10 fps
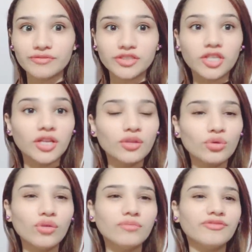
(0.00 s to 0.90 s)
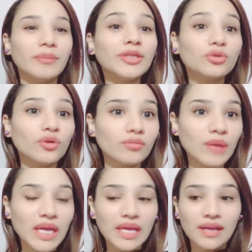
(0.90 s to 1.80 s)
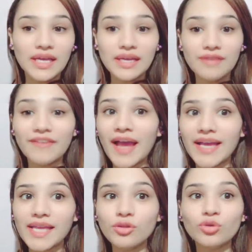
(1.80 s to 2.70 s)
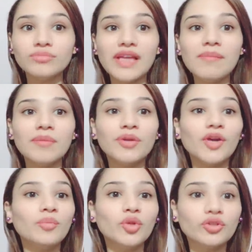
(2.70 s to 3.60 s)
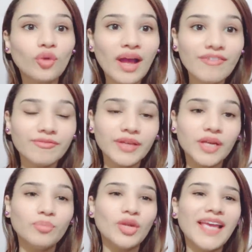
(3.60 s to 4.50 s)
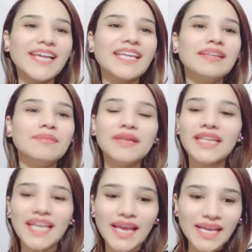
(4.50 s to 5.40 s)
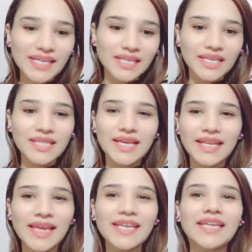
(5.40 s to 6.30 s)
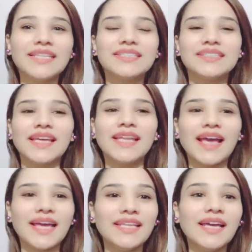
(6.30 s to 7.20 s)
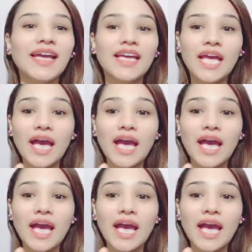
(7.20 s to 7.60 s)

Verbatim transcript: في طريقتهم في بيتهم آه، في حياتهم دايما بيحبوا التحف بيحبوا الحاجه من الاخر كده الحاجه اللي تتقال عليها